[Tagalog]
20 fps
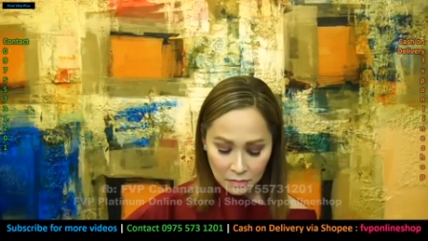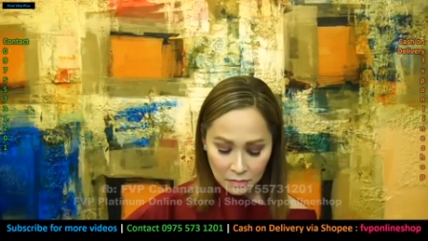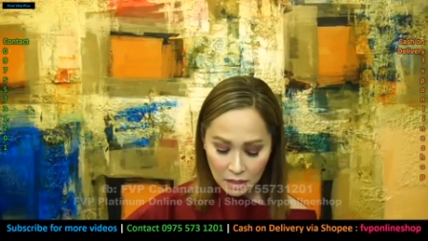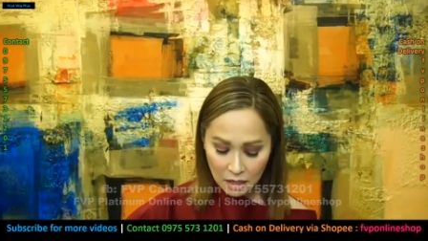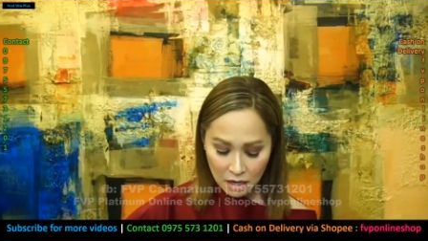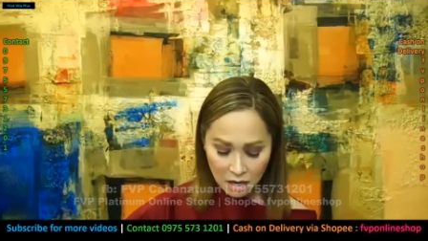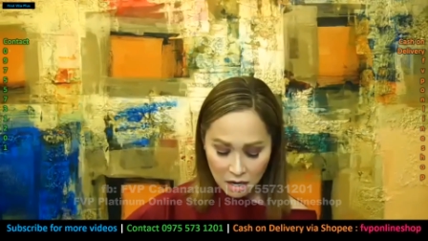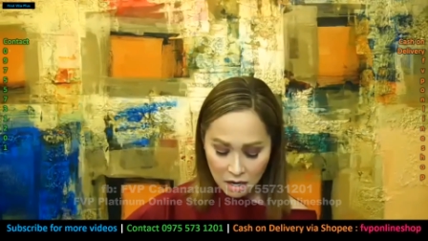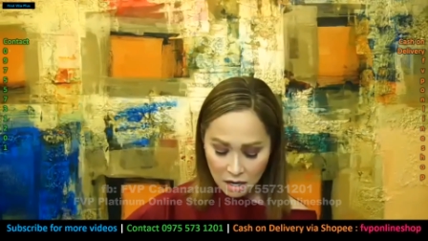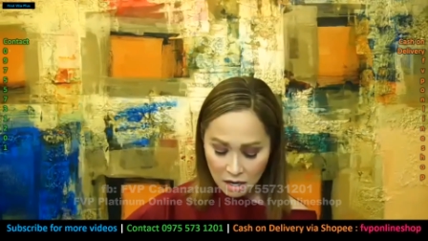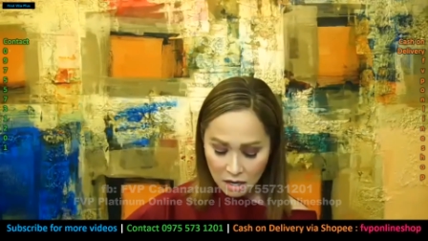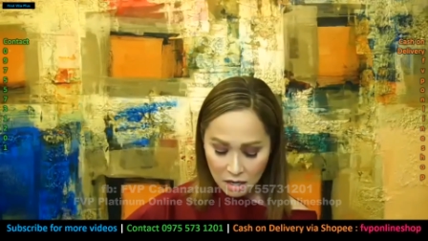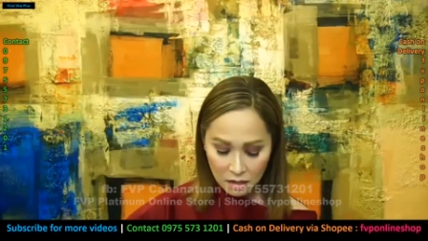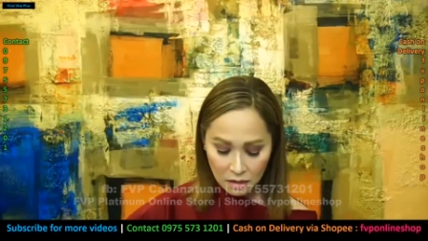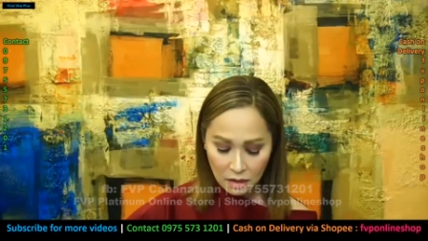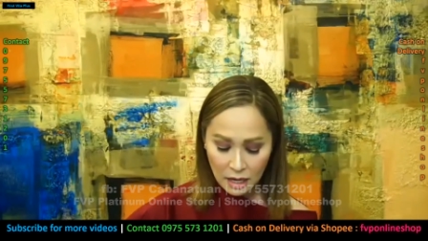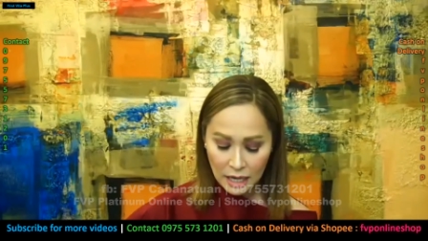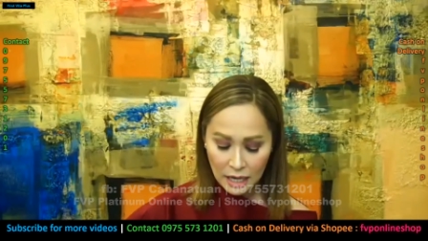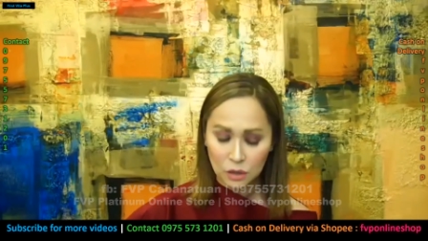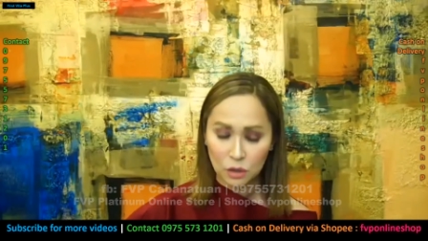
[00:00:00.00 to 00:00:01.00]

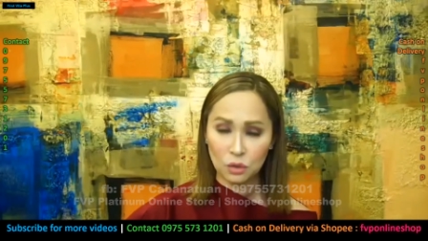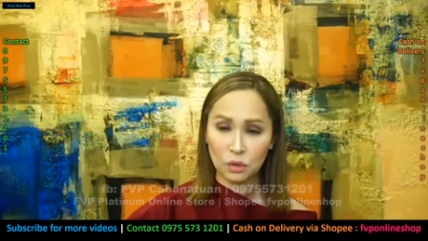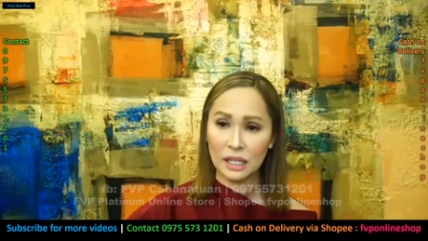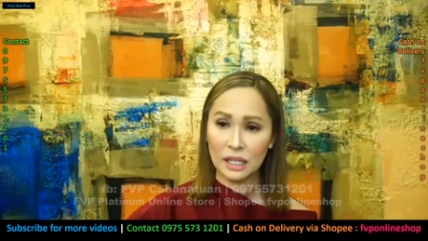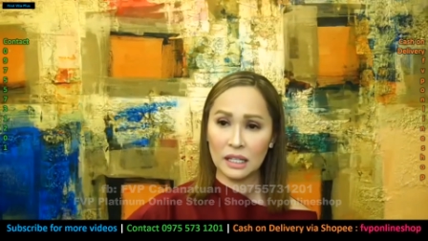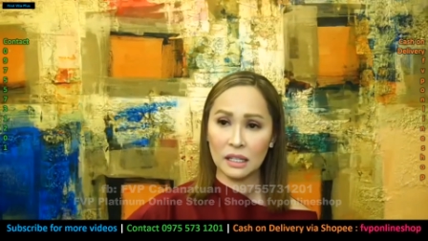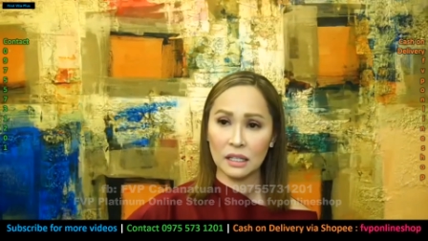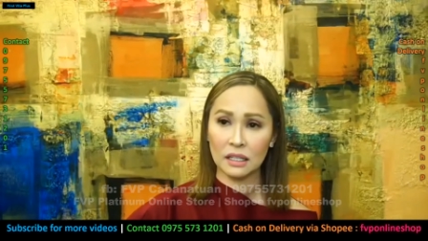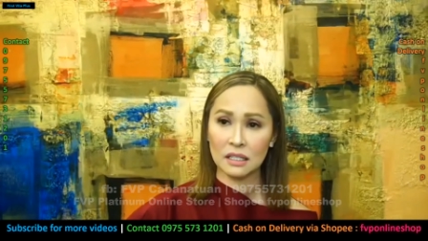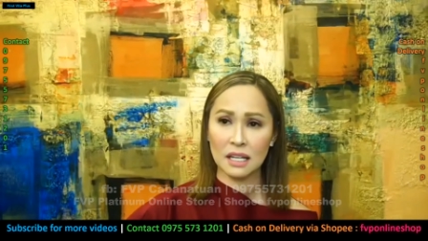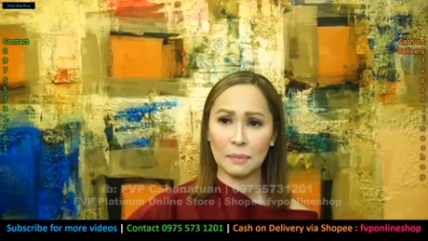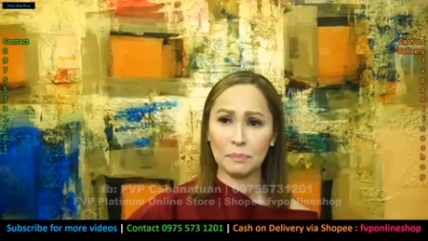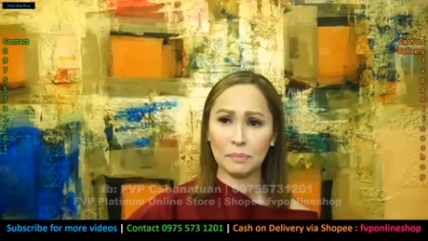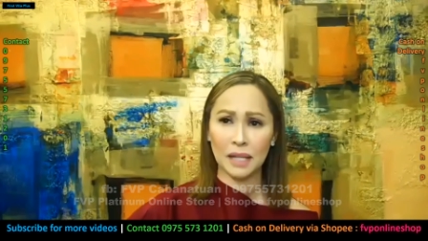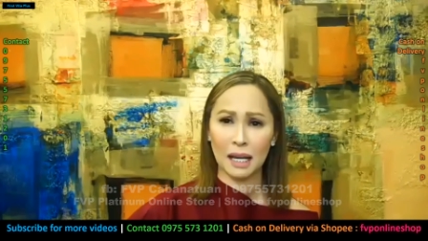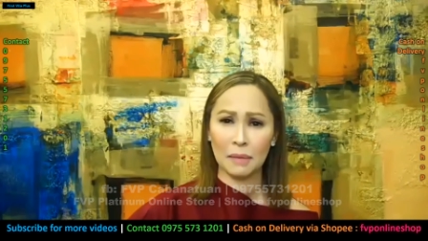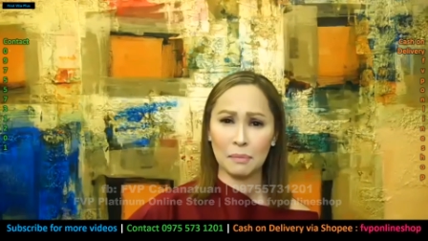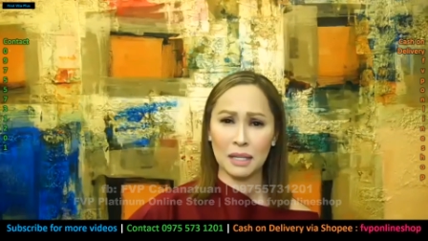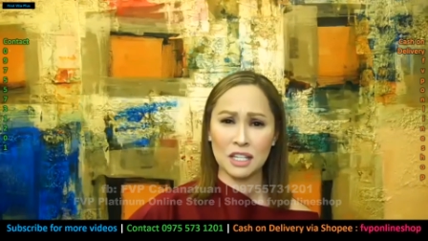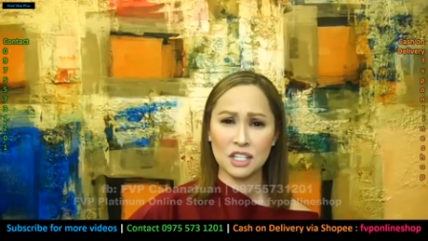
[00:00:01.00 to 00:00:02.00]
uh, I don't know, in,
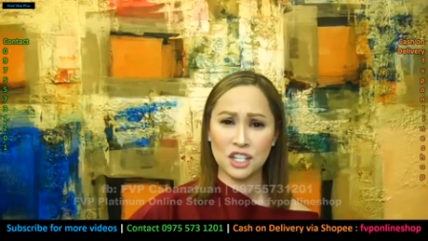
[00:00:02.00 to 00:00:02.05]
sometime in